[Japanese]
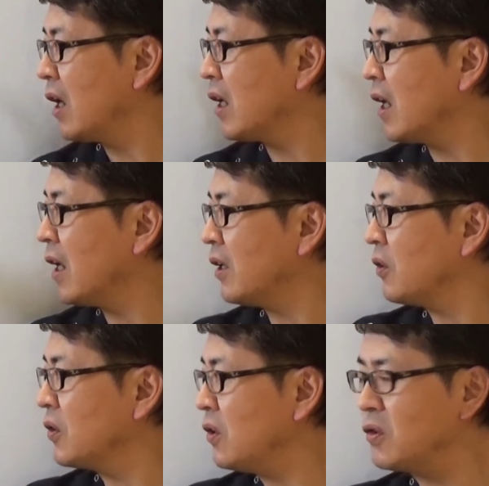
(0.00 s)
結果
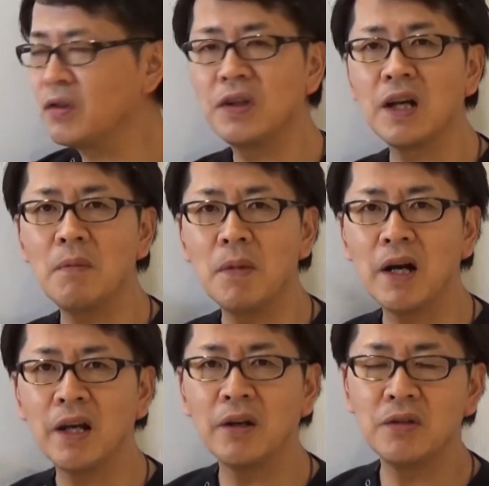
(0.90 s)
としての椎間
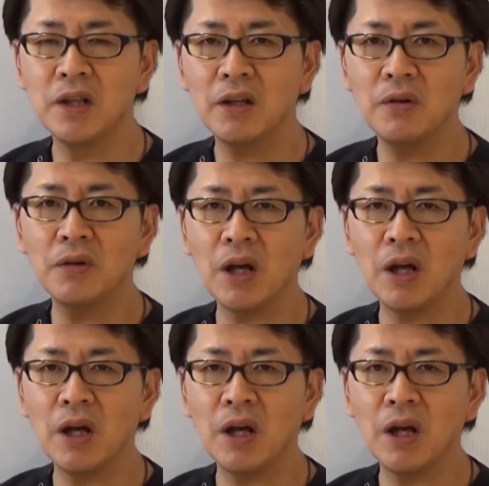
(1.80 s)
板ヘルニアの